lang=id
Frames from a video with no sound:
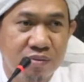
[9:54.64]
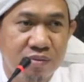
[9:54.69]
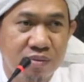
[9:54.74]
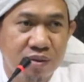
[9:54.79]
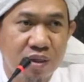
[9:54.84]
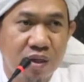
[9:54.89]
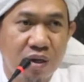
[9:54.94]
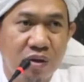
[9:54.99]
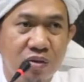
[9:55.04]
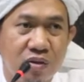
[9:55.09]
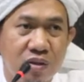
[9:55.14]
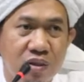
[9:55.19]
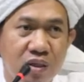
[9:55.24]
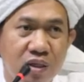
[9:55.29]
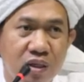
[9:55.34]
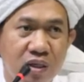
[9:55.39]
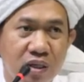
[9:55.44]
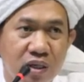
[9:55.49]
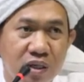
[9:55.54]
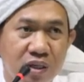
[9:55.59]
Nah kalau
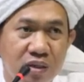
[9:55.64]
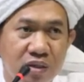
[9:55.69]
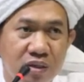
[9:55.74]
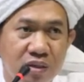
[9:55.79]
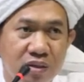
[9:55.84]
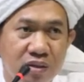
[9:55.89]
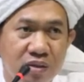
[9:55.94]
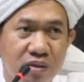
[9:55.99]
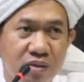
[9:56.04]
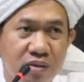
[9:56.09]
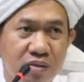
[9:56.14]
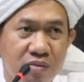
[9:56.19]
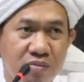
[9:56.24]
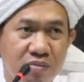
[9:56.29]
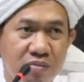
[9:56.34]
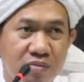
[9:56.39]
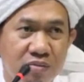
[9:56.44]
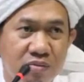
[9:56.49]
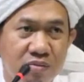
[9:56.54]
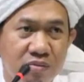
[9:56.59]
sendiri
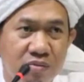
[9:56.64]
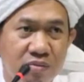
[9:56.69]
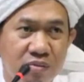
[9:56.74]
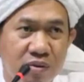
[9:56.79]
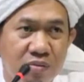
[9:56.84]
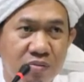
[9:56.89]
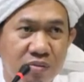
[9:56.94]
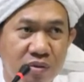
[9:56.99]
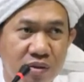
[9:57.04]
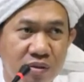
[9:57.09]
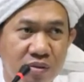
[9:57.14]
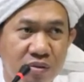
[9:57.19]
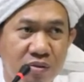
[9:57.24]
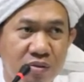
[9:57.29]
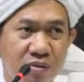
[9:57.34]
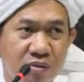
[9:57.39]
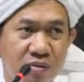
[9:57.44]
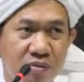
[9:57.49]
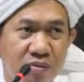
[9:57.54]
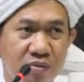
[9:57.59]
belum
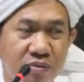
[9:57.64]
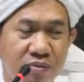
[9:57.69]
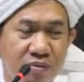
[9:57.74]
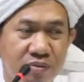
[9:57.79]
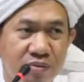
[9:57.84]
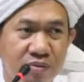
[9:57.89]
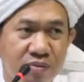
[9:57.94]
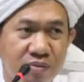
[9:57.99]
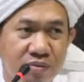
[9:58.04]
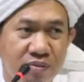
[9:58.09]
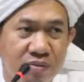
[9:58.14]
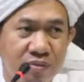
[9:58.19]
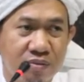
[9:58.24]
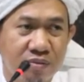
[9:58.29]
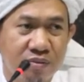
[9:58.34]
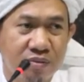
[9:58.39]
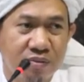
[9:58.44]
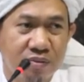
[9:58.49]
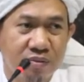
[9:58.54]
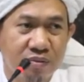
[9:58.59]
tentu.
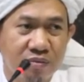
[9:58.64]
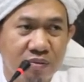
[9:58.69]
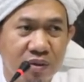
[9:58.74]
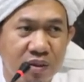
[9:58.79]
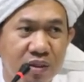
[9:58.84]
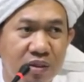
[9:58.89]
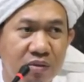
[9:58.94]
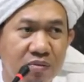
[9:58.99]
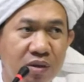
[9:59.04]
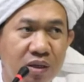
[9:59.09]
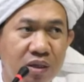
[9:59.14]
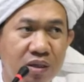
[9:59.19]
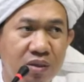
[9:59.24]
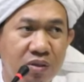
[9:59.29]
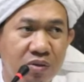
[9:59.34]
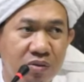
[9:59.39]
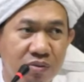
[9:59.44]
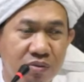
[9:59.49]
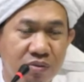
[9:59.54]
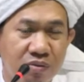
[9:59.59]
Masih
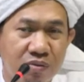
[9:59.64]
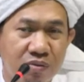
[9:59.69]
marju.